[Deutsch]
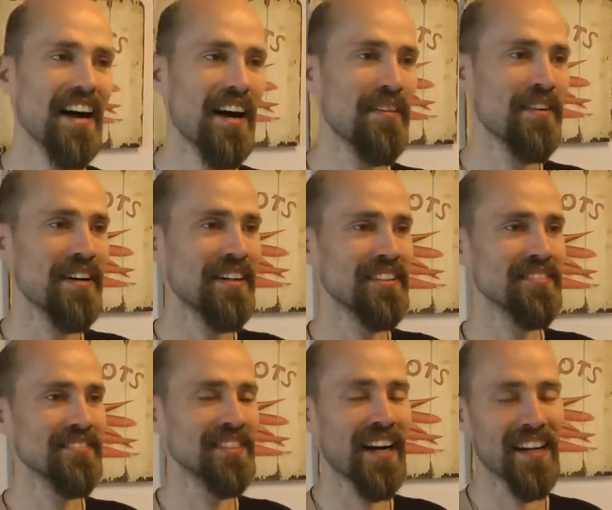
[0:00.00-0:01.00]
Aber
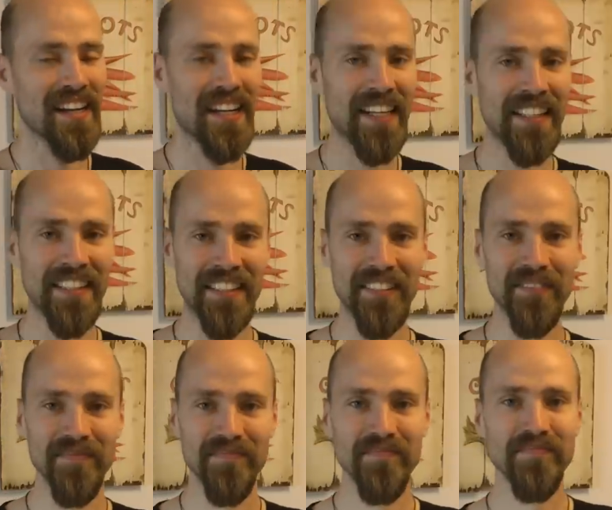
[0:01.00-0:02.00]
ja, leider nicht.
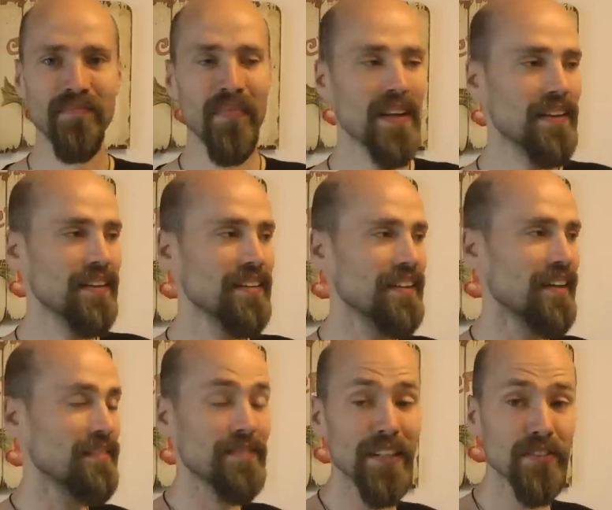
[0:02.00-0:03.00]

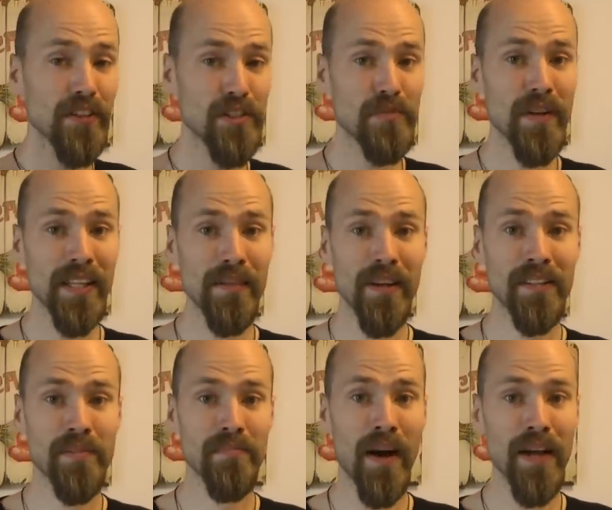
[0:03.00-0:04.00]
Ja, war sogar schon mal
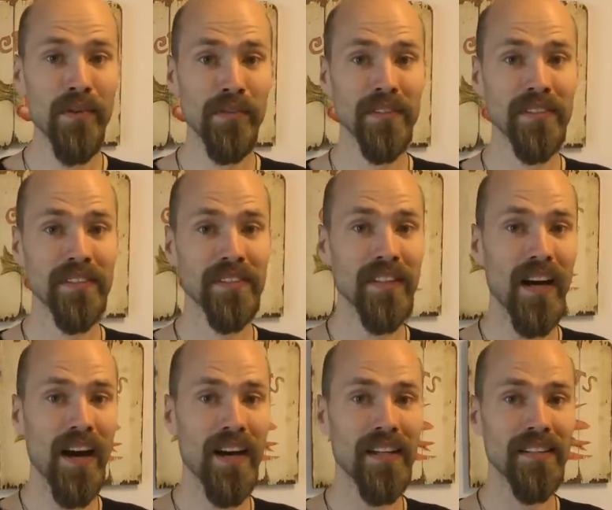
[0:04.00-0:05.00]
jemand bei uns,
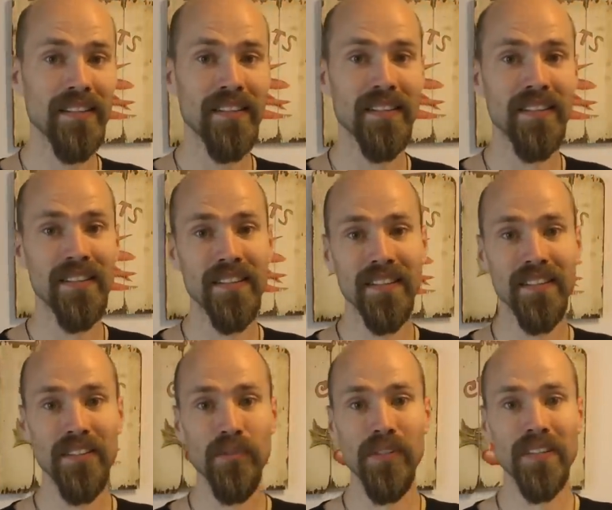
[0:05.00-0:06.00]
eine
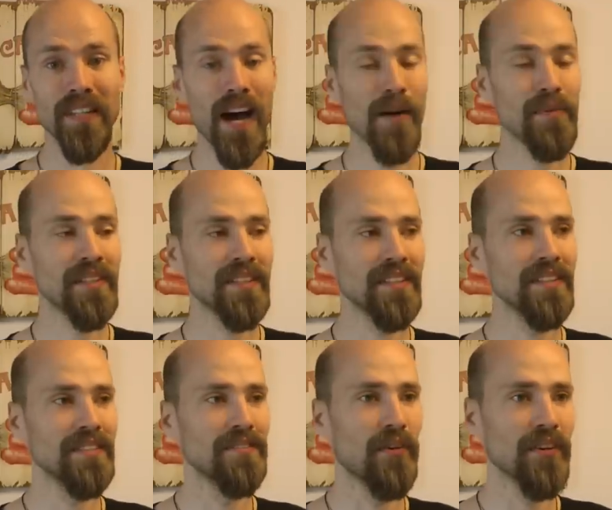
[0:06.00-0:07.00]
junge Dame,
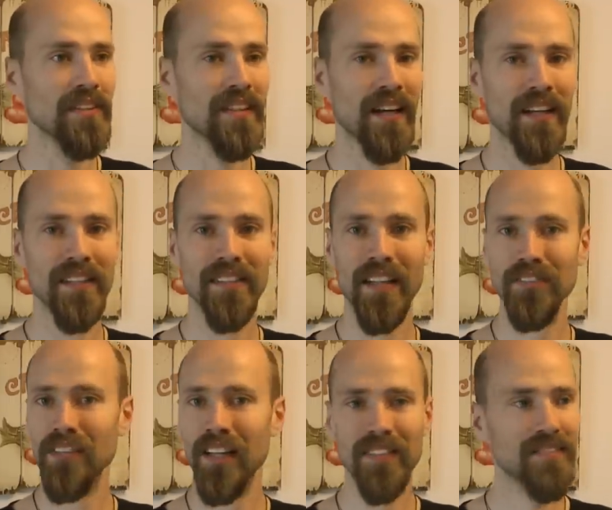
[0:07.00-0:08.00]
die wollte gerne,
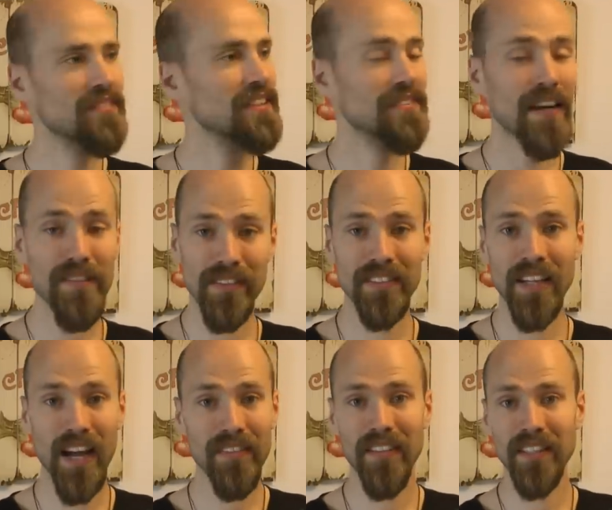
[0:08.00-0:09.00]
also hat verzweifelt
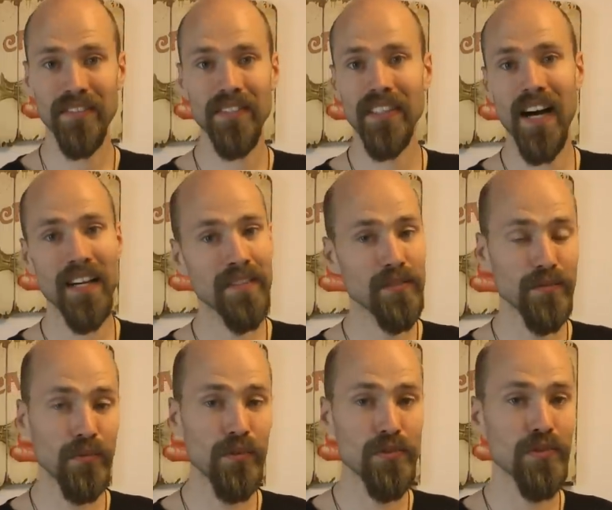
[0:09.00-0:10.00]
nach was Veganem
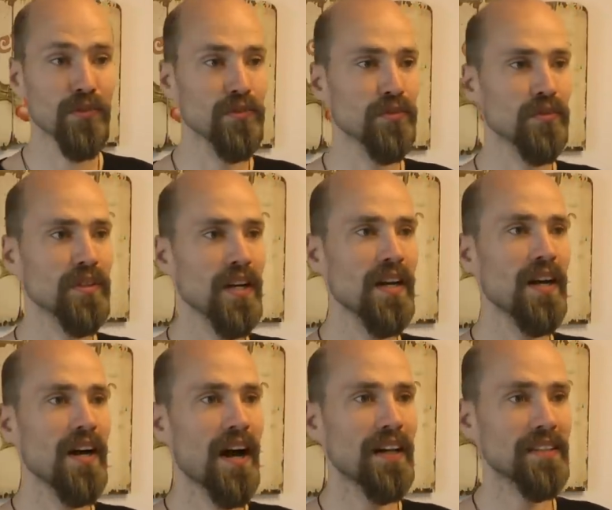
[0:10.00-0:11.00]
zum Frühstück gesucht,
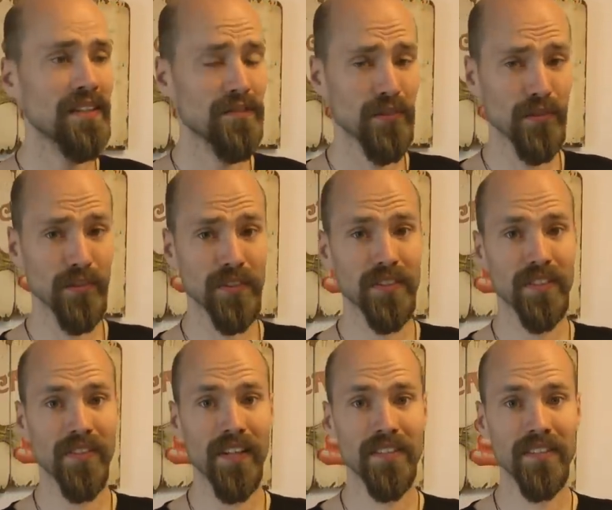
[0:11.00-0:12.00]
hat dann von uns
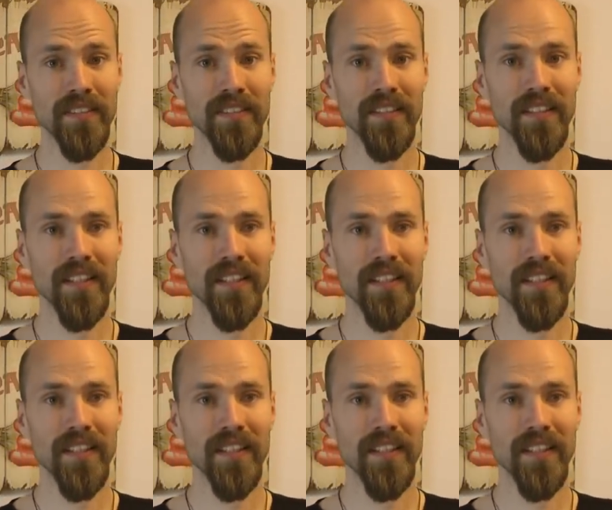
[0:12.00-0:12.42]
quasi